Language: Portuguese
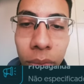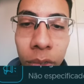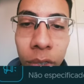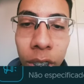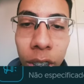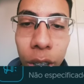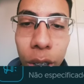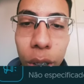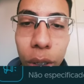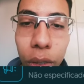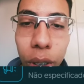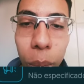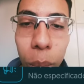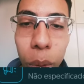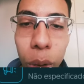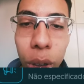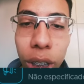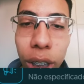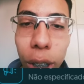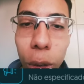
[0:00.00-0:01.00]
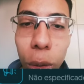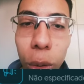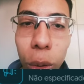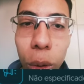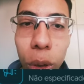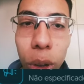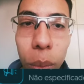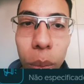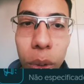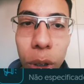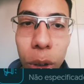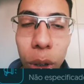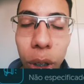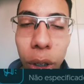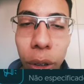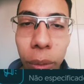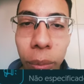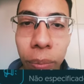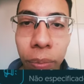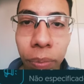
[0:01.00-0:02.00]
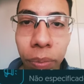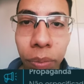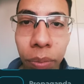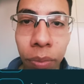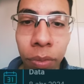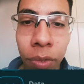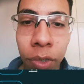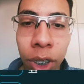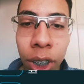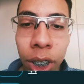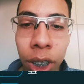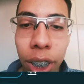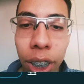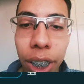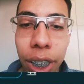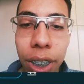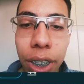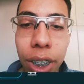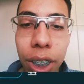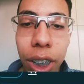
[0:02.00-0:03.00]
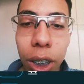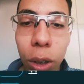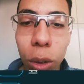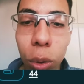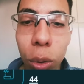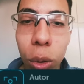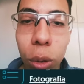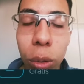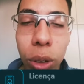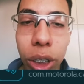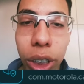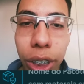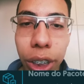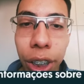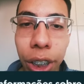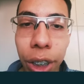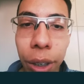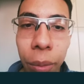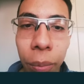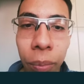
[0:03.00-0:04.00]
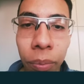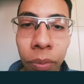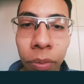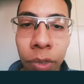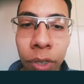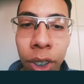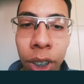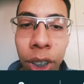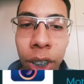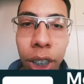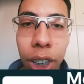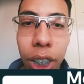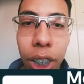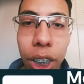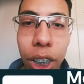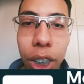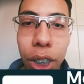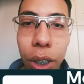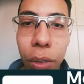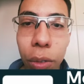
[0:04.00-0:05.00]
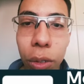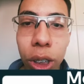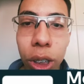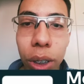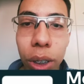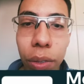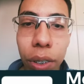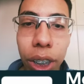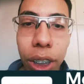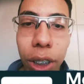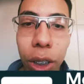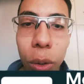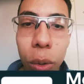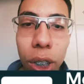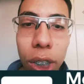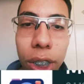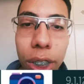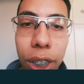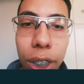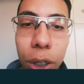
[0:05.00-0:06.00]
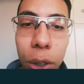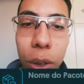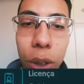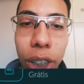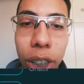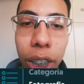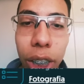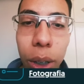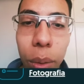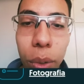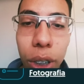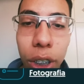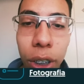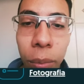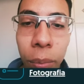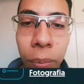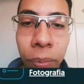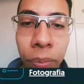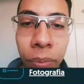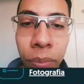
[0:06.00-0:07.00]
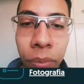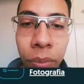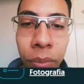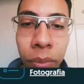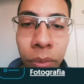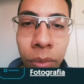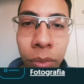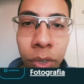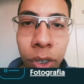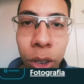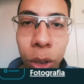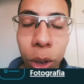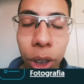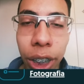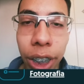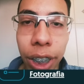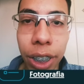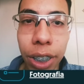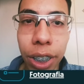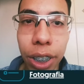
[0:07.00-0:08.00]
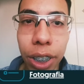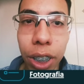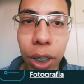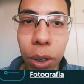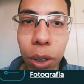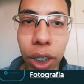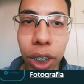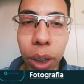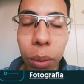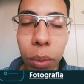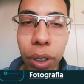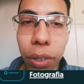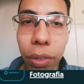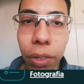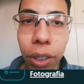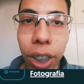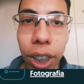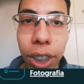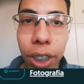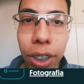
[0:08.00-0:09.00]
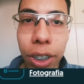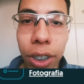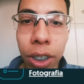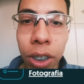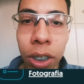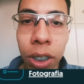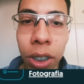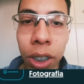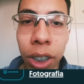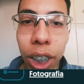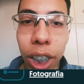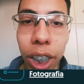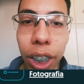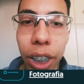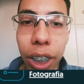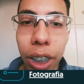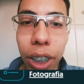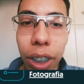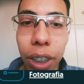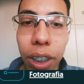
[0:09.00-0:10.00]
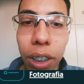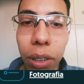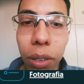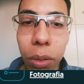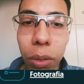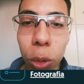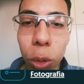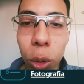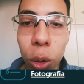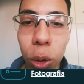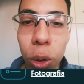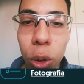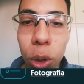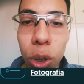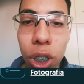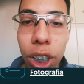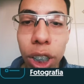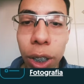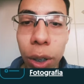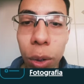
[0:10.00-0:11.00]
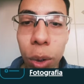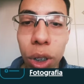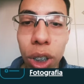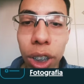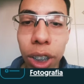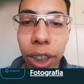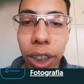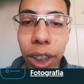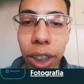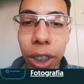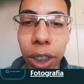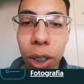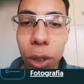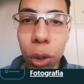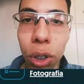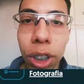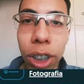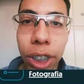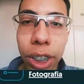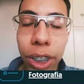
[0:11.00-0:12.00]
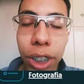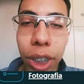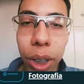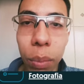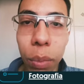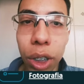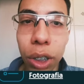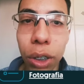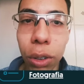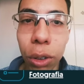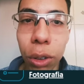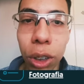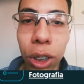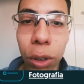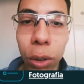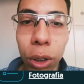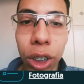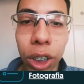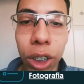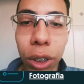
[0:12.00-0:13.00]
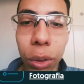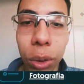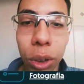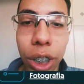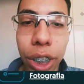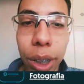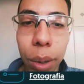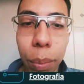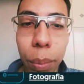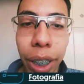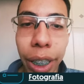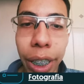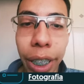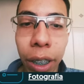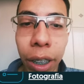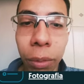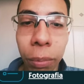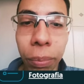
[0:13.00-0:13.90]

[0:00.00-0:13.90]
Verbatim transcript: E você vai por download, pessoal. Esse download aqui, ele, você vai ter o acesso à câmera. O que esse acesso à câmera faz? É, todos os erros que tem das outras câmeras vão ser corrigidos nesse APK.